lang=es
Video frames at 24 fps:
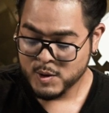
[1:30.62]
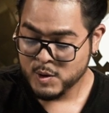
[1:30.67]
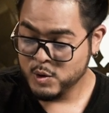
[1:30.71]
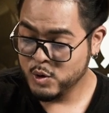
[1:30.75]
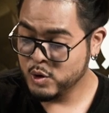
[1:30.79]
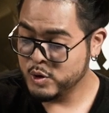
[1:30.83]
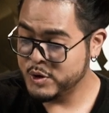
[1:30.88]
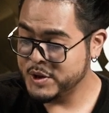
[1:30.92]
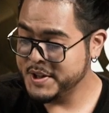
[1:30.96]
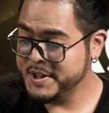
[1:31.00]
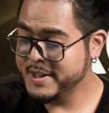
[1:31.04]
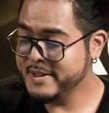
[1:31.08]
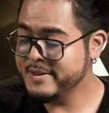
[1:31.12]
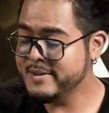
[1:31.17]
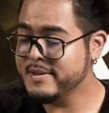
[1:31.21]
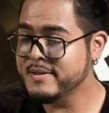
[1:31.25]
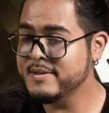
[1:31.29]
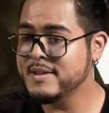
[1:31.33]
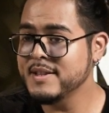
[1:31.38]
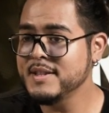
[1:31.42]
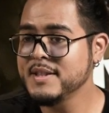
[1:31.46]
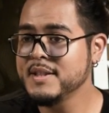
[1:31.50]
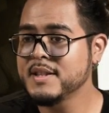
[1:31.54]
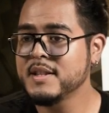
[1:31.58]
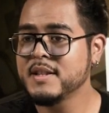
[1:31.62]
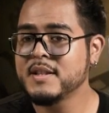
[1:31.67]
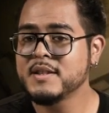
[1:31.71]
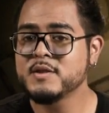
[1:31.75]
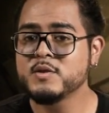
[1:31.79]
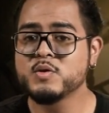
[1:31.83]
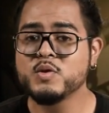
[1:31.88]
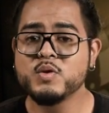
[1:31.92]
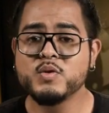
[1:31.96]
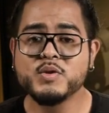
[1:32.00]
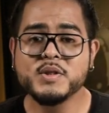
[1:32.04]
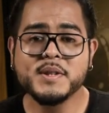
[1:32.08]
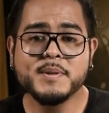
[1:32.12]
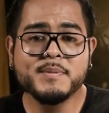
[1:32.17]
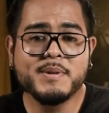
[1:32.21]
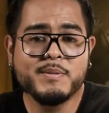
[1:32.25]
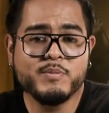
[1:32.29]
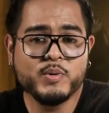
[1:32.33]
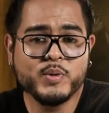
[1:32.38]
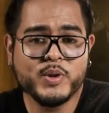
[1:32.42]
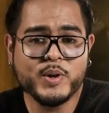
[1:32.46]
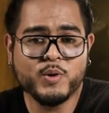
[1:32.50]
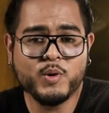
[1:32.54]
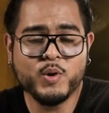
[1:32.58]
Lo siguiente sería dónde
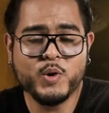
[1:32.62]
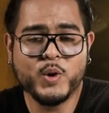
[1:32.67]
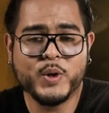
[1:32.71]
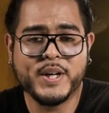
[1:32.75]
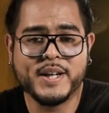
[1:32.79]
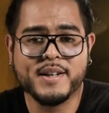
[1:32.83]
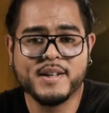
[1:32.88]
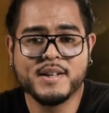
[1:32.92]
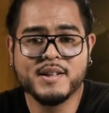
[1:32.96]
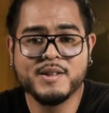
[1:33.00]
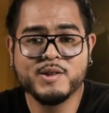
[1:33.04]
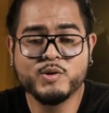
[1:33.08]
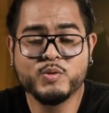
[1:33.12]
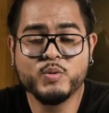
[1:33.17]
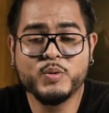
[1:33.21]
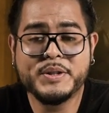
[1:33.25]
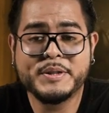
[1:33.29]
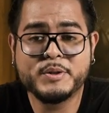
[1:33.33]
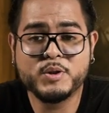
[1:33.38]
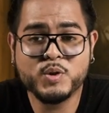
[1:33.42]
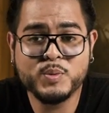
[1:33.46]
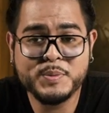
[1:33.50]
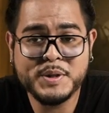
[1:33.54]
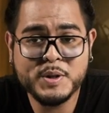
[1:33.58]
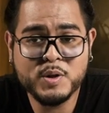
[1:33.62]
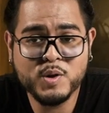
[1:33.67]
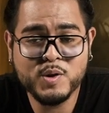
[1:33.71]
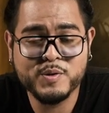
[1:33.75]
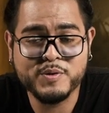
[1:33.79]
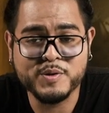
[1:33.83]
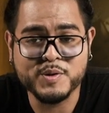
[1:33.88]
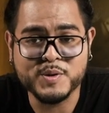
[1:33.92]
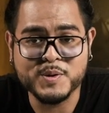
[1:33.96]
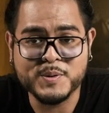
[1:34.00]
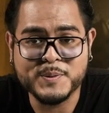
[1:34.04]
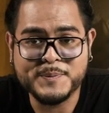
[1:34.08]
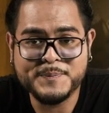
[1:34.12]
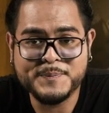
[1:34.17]
vamos a colocar nuestro micrófono.